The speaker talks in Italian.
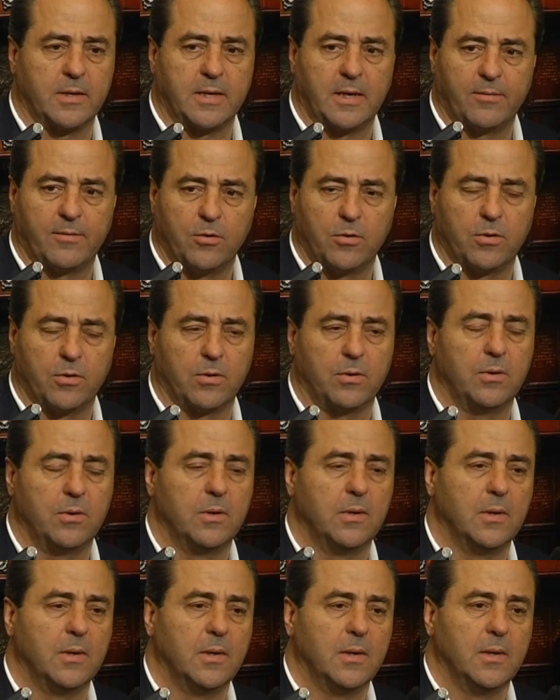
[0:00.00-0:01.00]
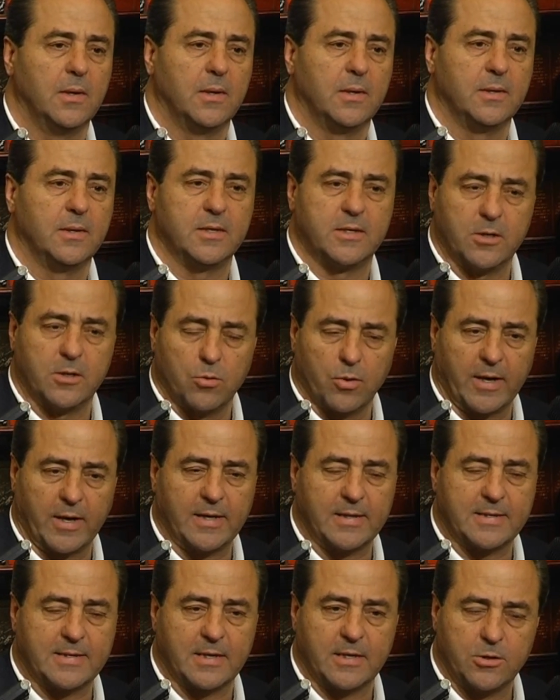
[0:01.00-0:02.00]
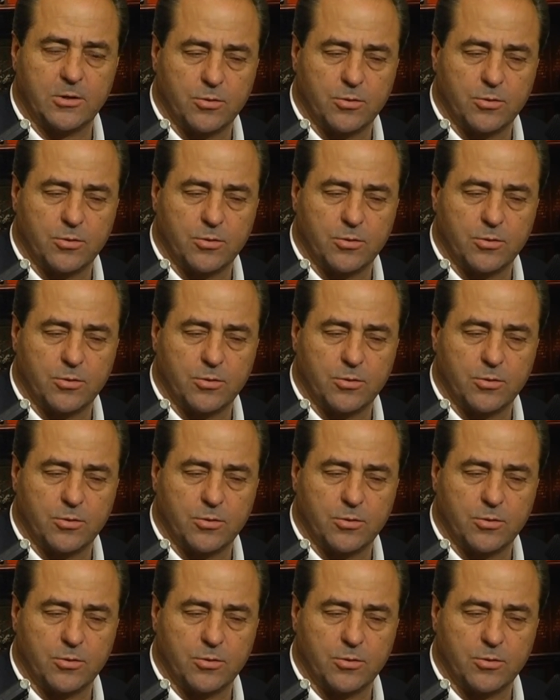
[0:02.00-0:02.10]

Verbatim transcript: di lavoro, di sicurezza e di